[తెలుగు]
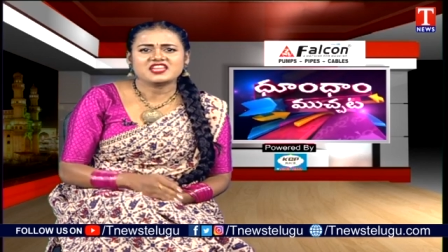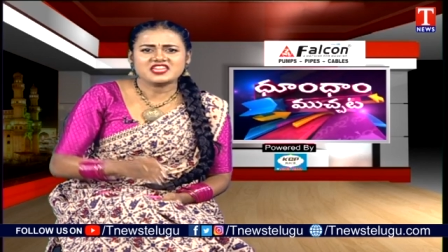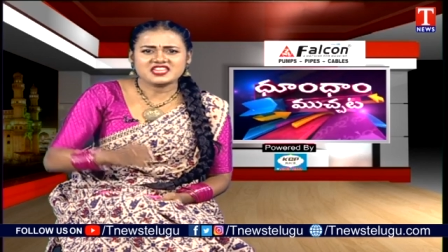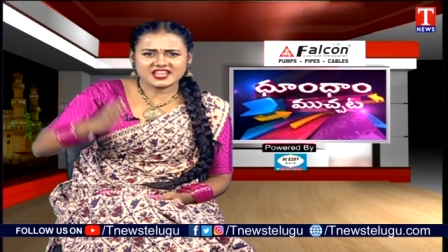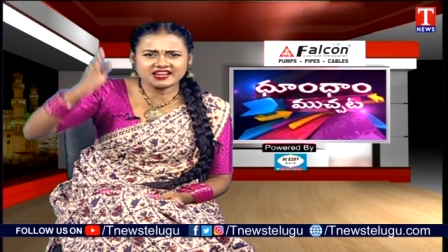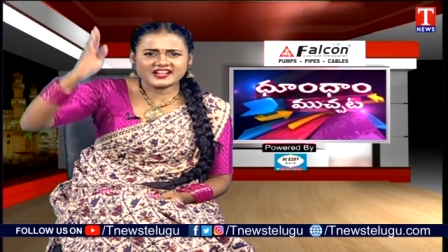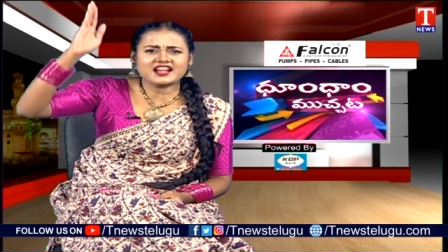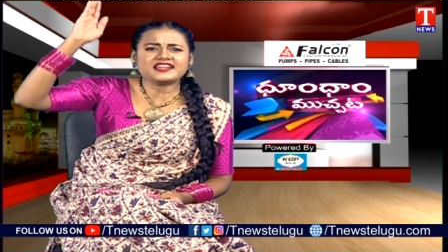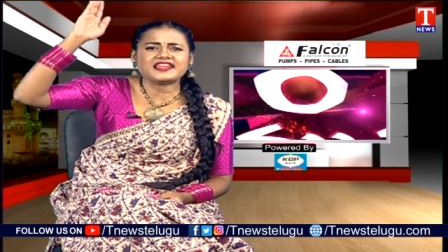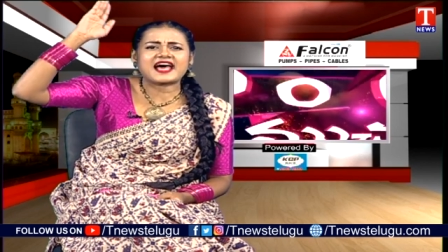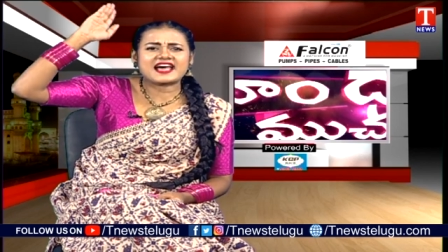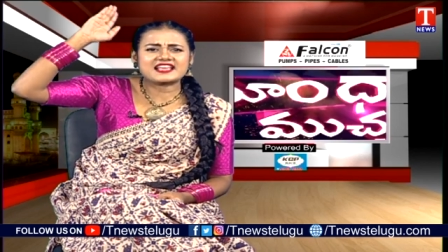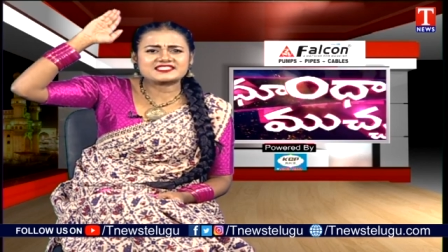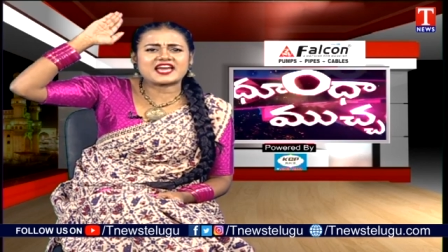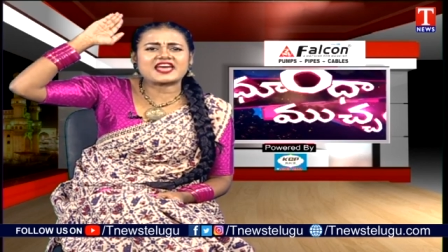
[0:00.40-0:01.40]
వెనకట
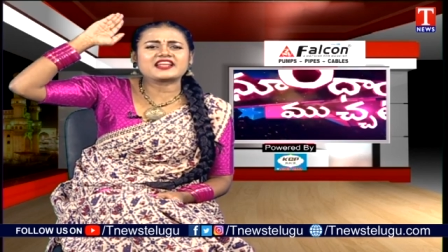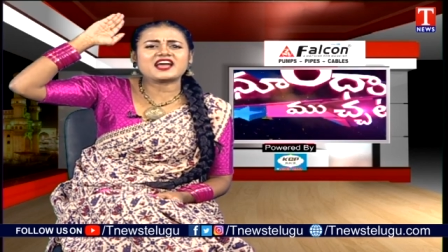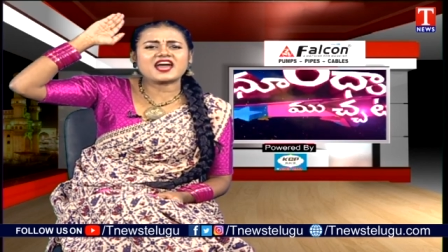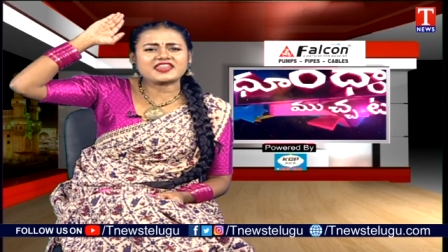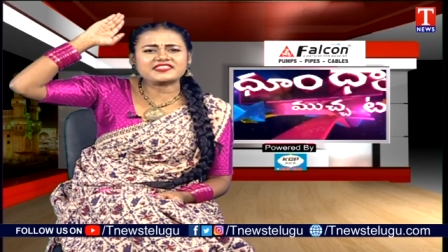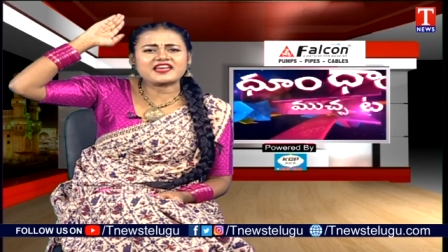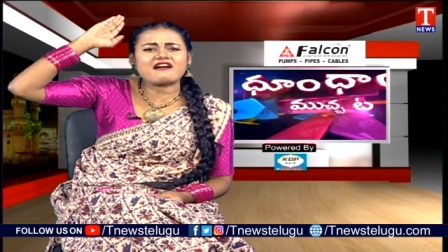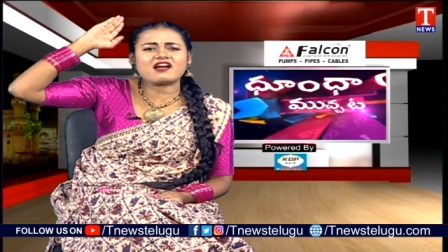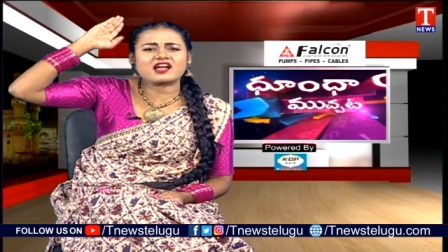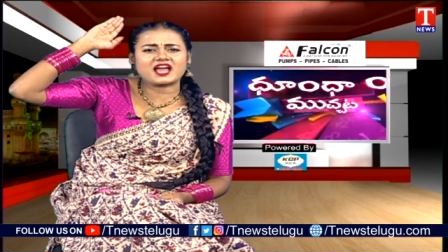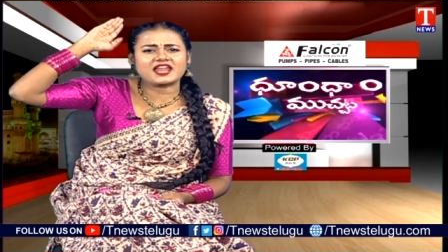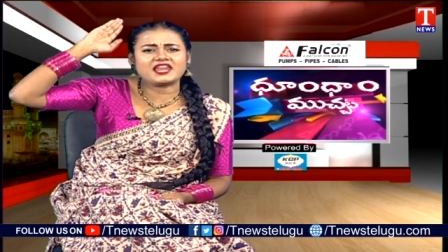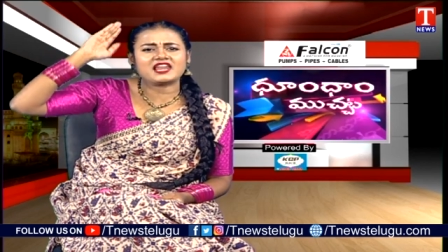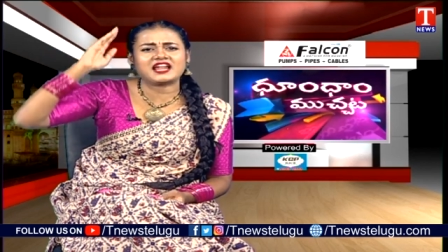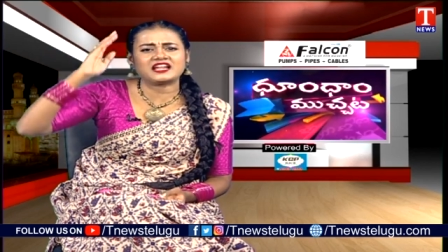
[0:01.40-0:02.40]
సర్కారు
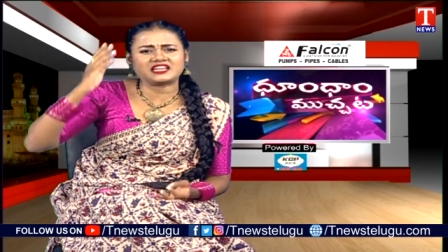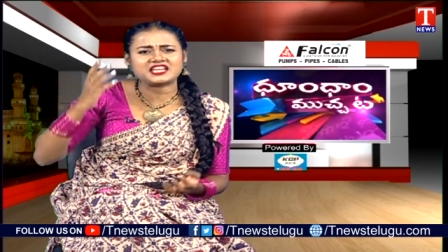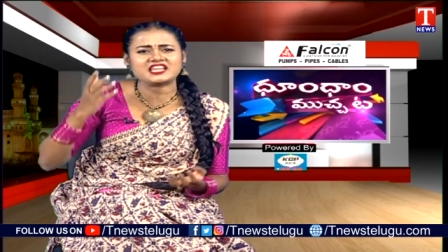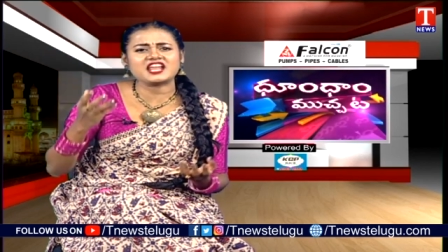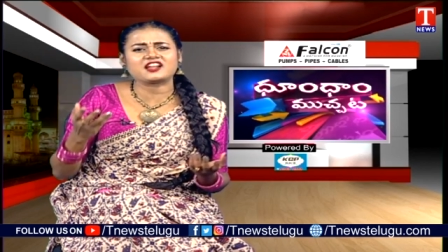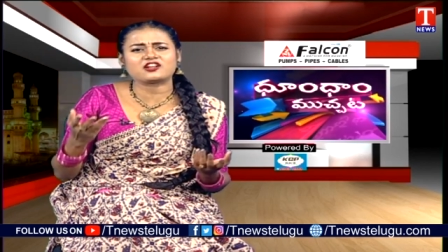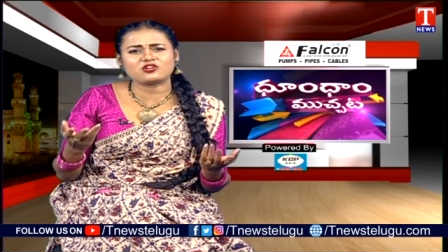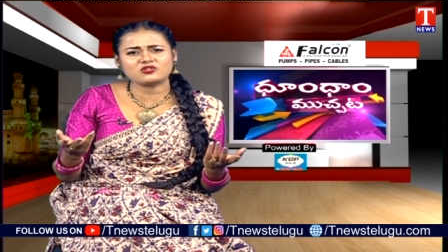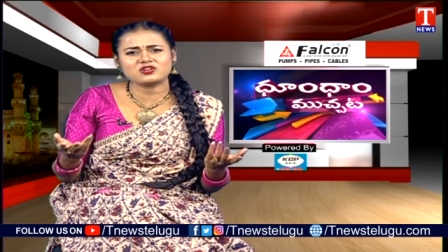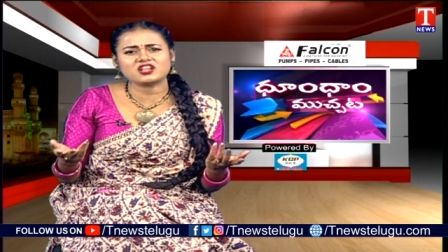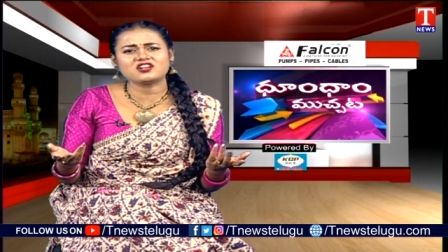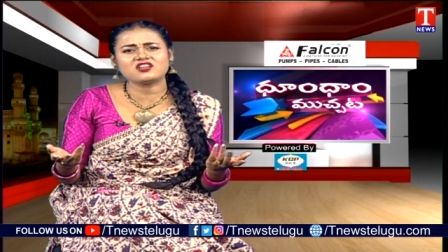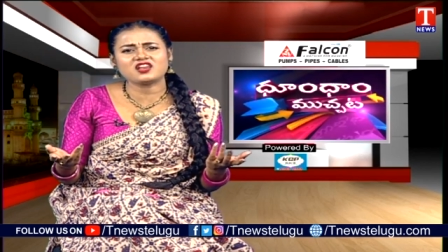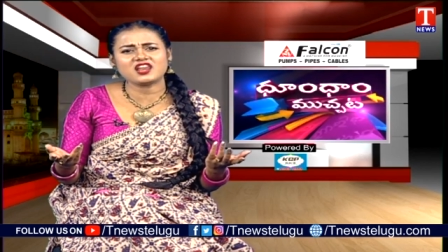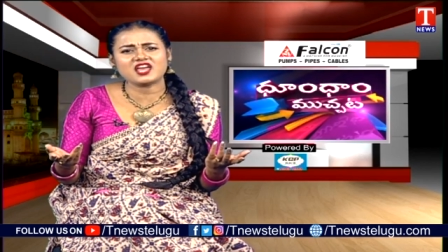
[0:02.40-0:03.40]
దవాఖానలు అంటే ఎట్లుండే
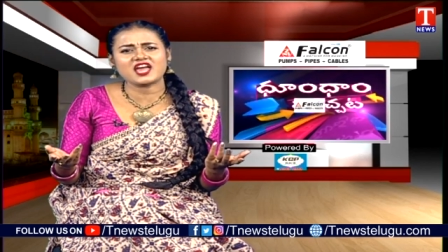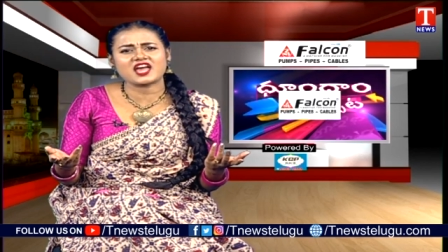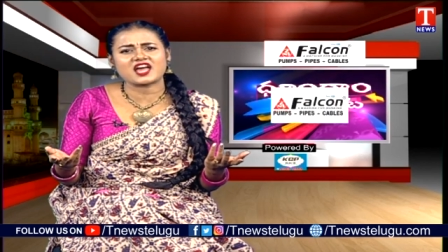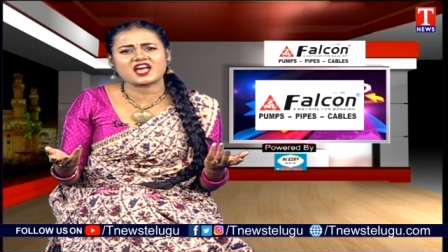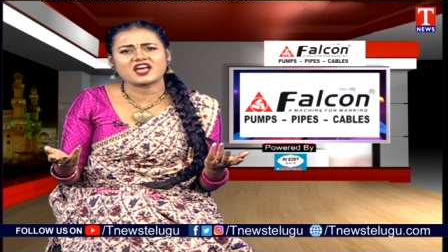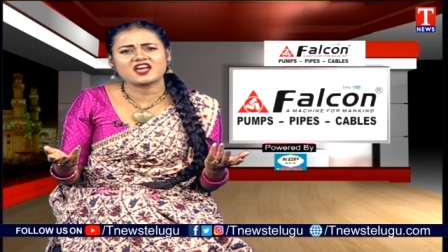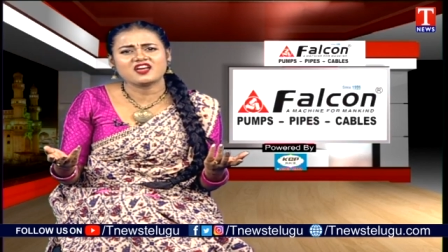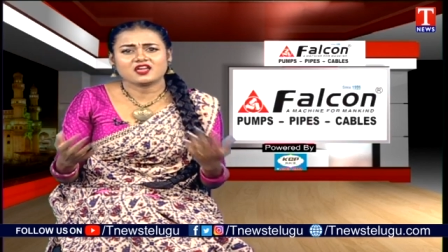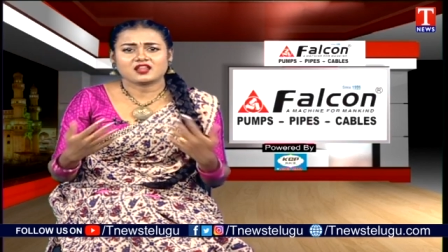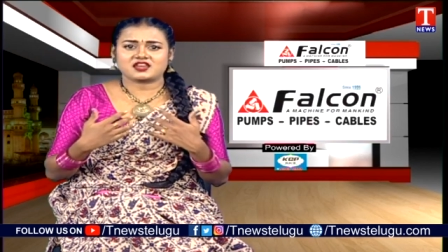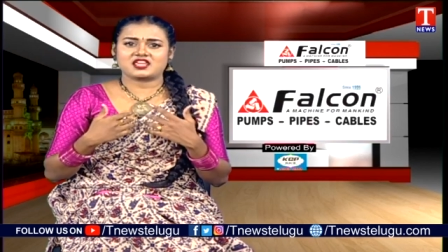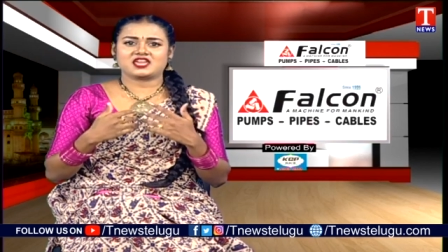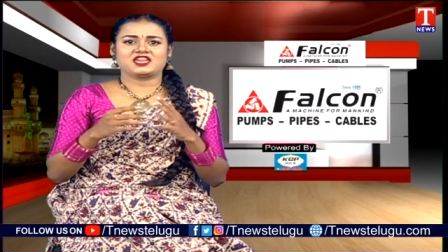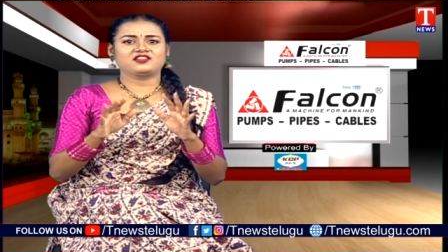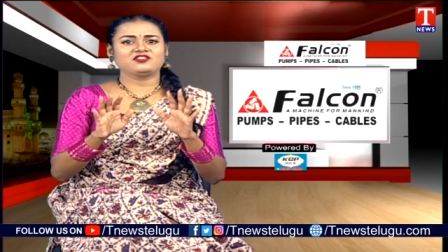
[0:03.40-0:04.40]
నోళ్ళ
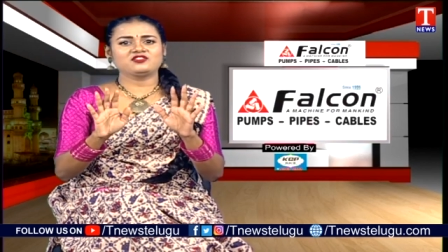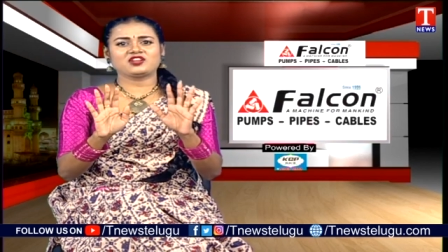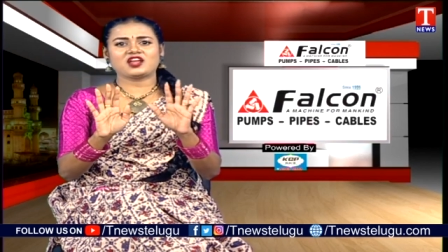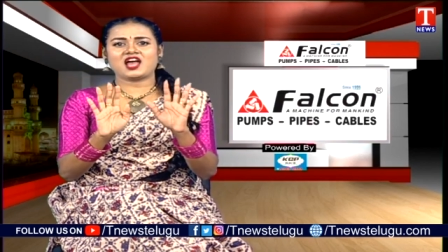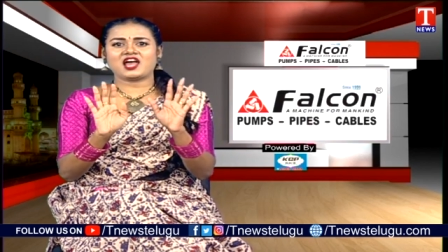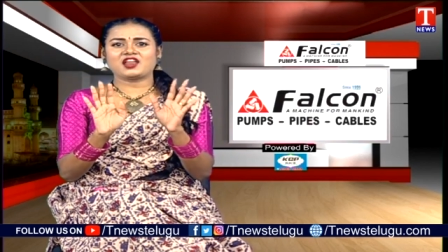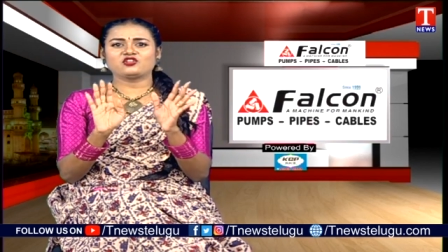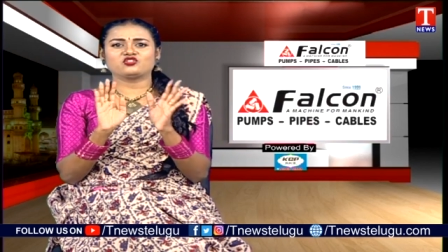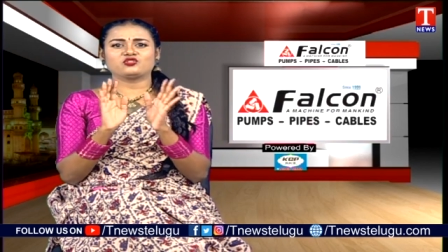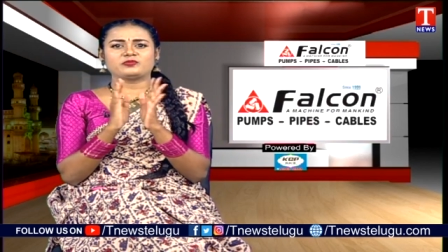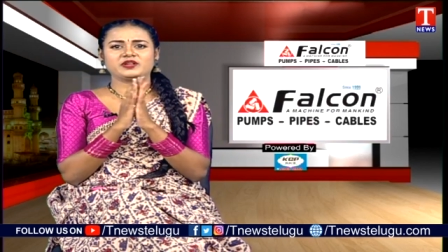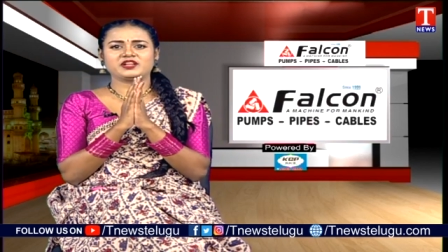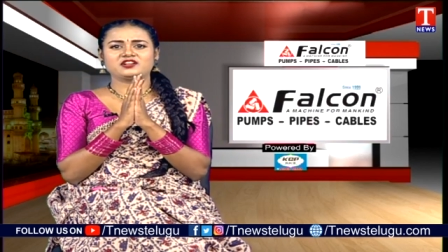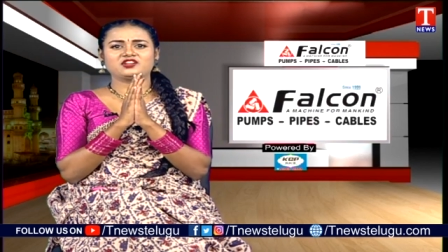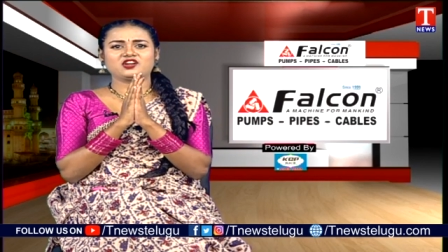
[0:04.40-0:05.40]
నేను రాను
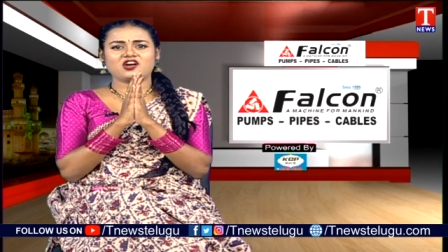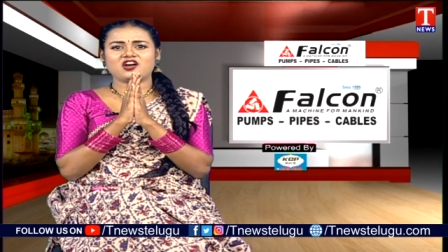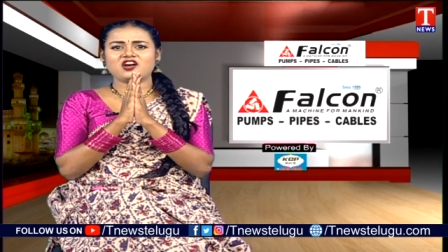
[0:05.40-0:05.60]
బిడ్డో